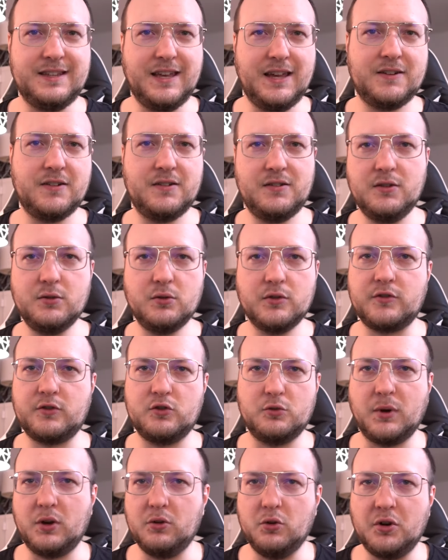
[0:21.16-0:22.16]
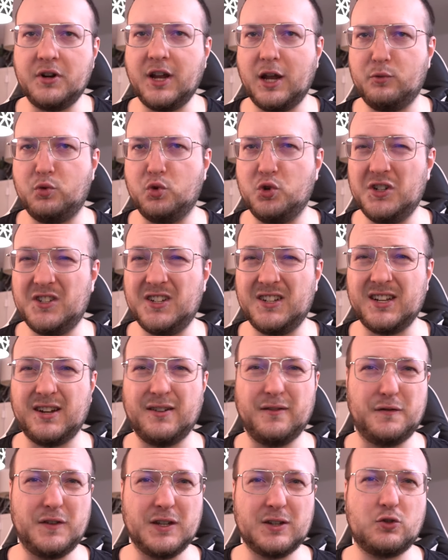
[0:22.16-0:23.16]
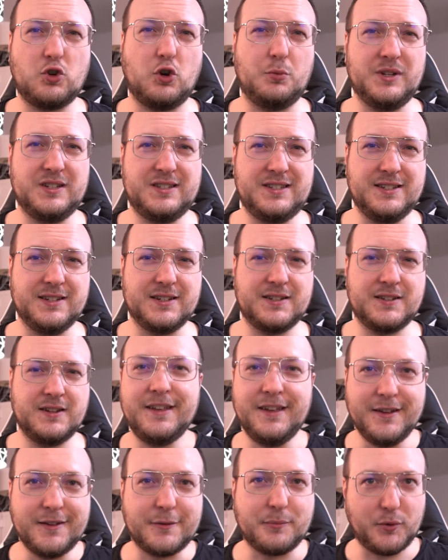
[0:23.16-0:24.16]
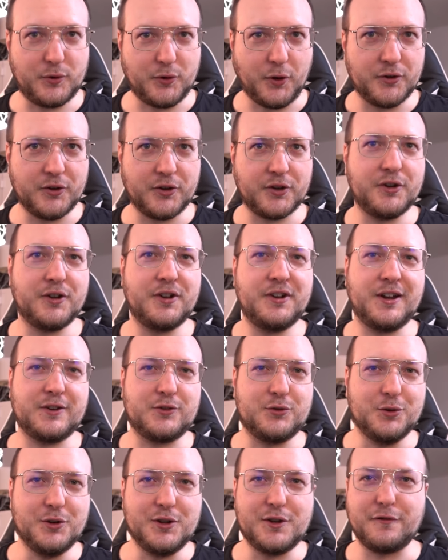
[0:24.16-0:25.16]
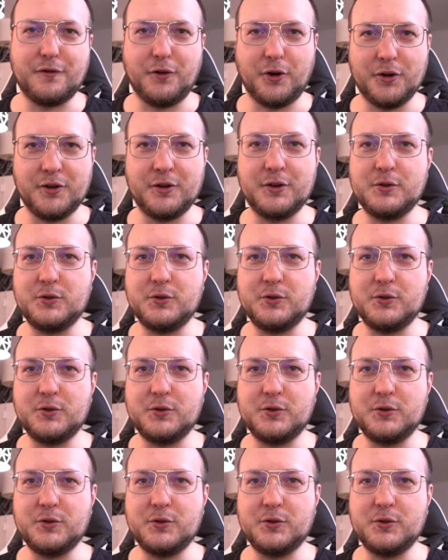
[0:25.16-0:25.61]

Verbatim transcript: Jede News über irgendeinen Politiker wird kommentiert, insbesondere natürlich von